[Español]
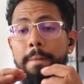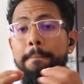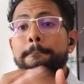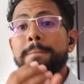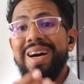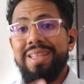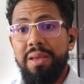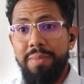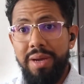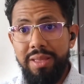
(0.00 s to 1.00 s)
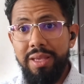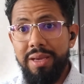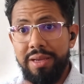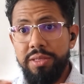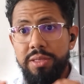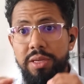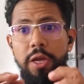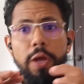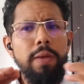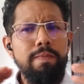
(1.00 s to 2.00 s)
matemáticas
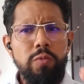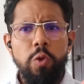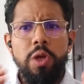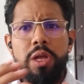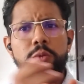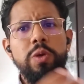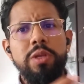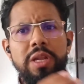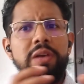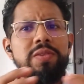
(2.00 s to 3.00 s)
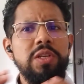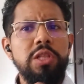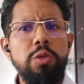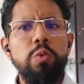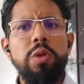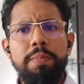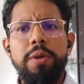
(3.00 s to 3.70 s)
en todas nuestras asignaturas,